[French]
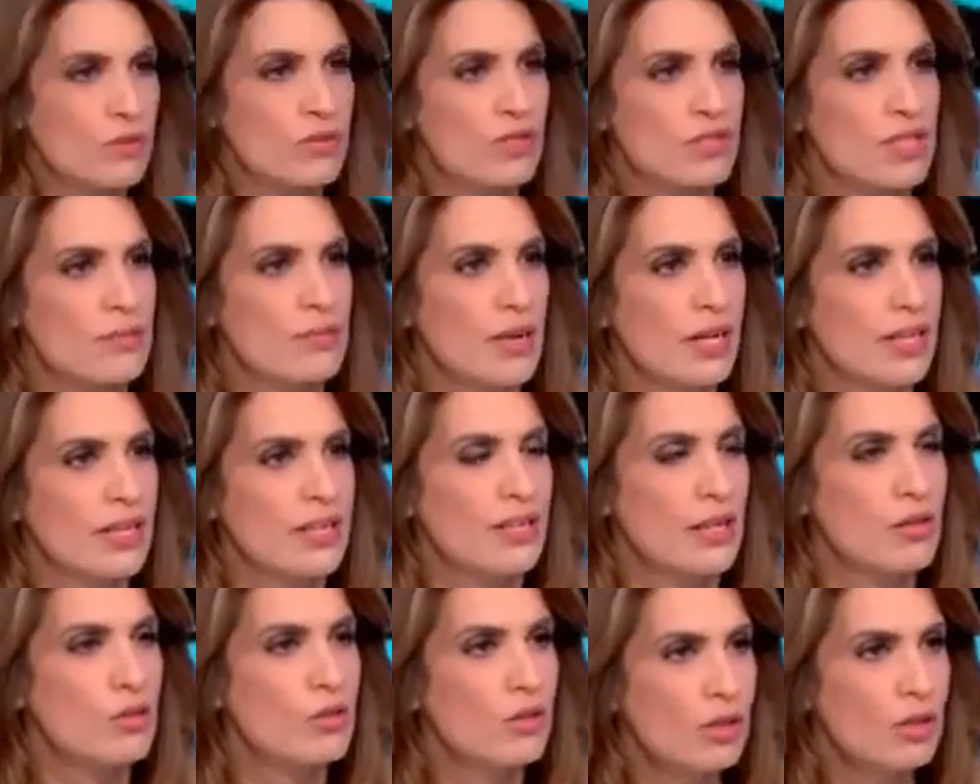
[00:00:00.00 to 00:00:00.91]
débat,
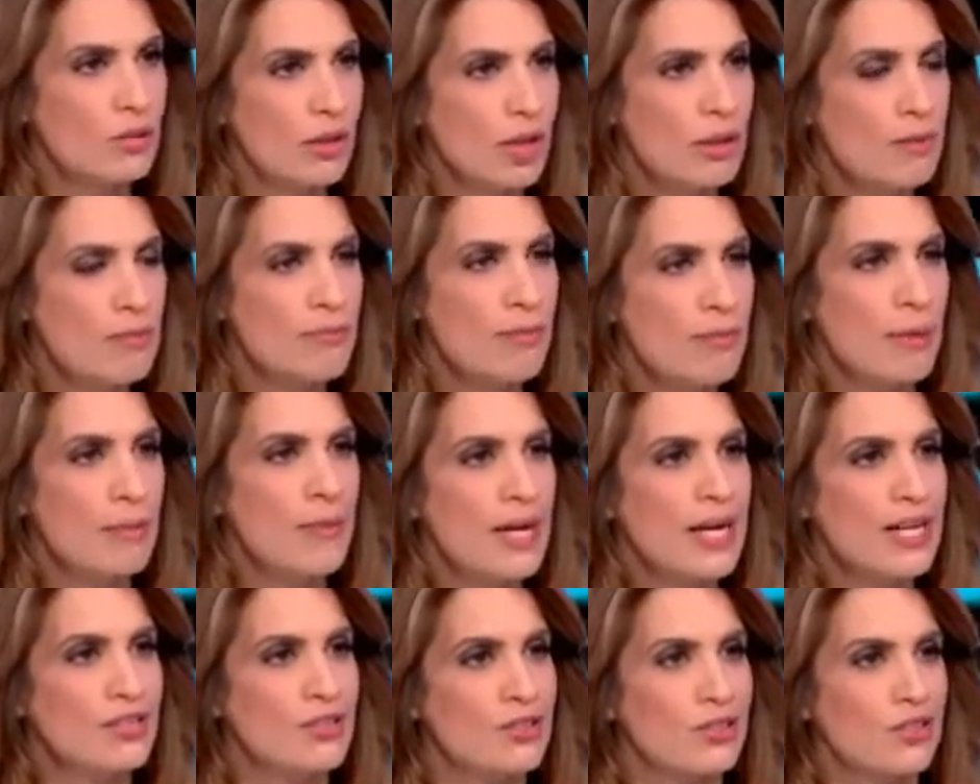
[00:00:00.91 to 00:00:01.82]
qu'il y a eu quand même pas
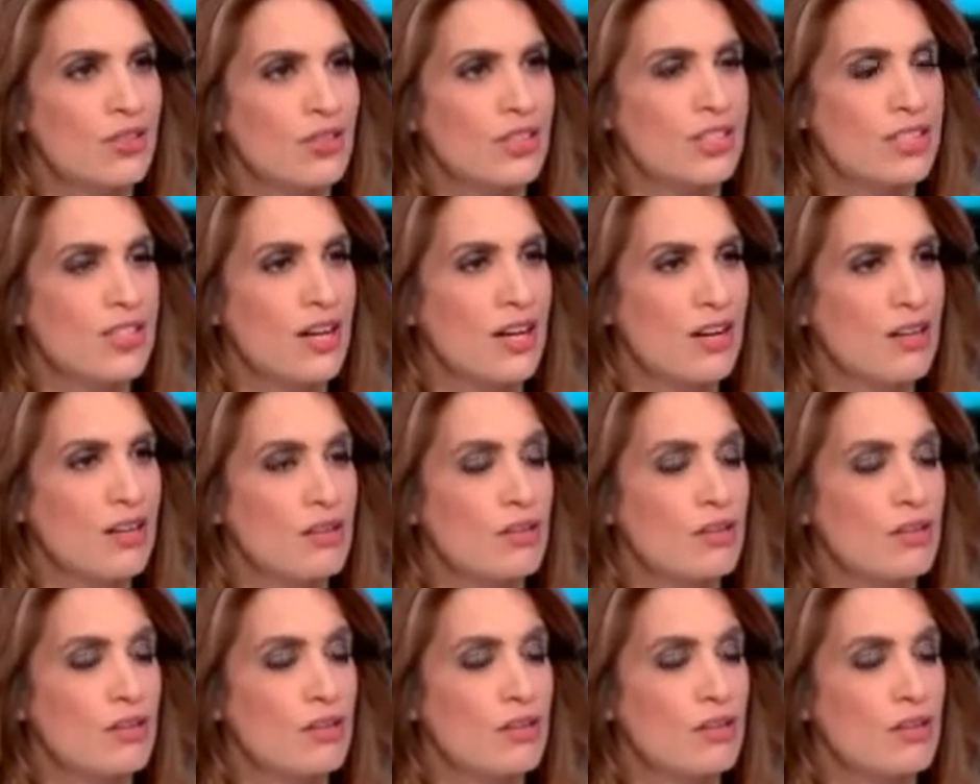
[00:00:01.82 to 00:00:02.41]
mal de candidats